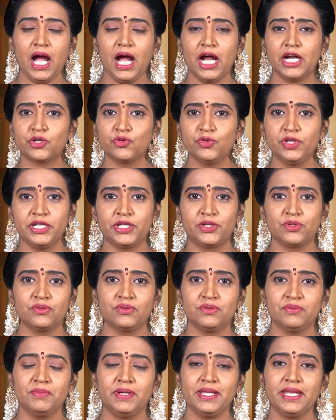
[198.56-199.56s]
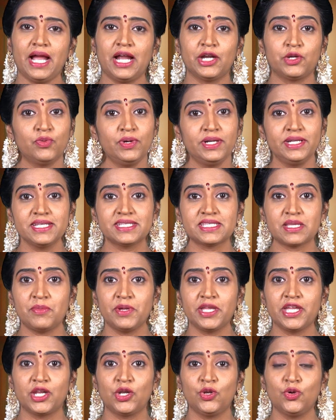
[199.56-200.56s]
అటు ఇటు మరి అటువంటి
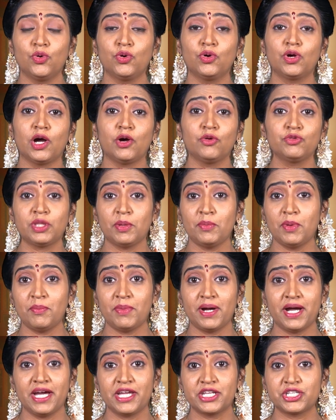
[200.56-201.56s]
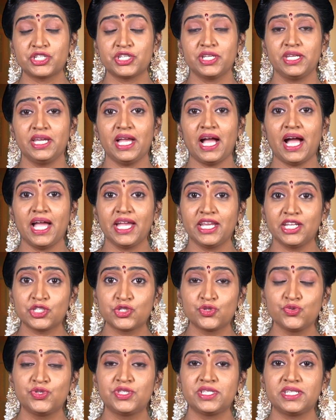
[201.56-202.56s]
సమయంలో గౌతమ మహర్షి ఆయన
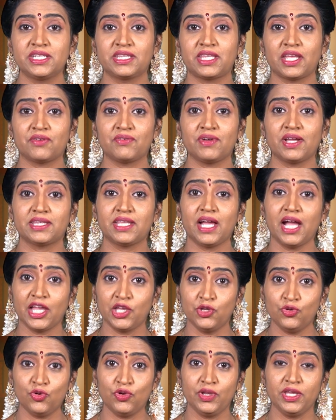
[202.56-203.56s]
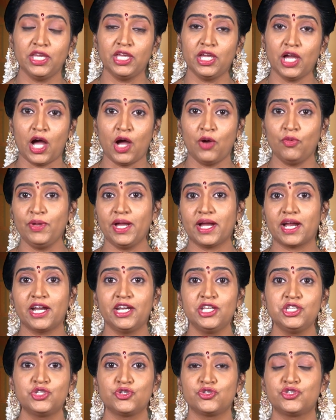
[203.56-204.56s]
చూసిన తర్వాత అయ్యో ఈ ఆవు
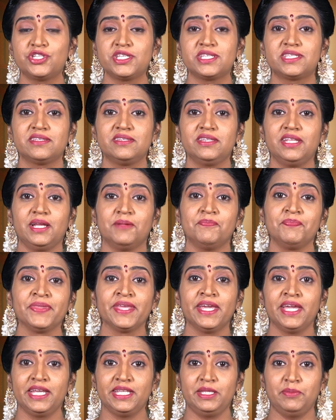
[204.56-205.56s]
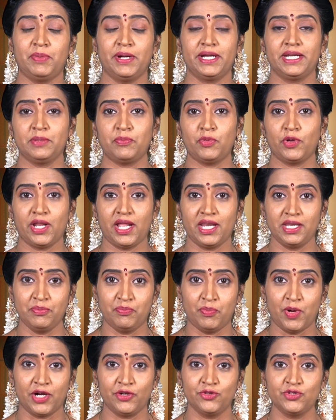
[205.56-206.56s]
ఎక్కడి నుంచి వచ్చేసింది ఇది పంట పొలాల్ని
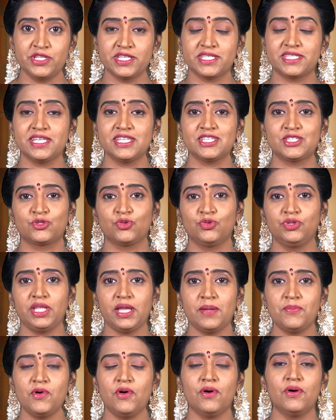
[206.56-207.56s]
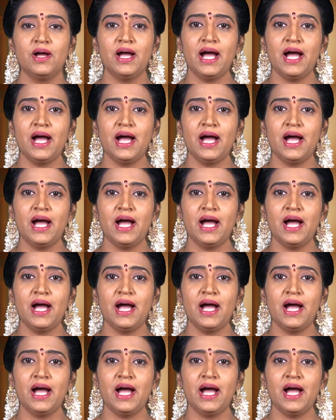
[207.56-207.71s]
పాడు చేసేస్తుందేమో